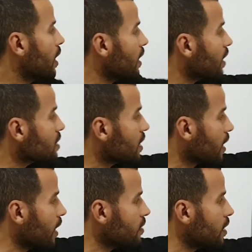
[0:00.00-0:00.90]
الا خرج لك
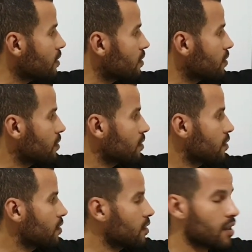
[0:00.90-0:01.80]
عدد
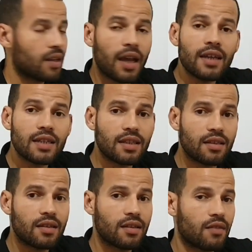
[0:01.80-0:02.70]
عدد
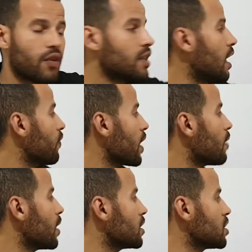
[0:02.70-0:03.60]
فان اف
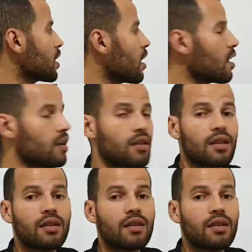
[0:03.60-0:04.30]
قابله للشقاق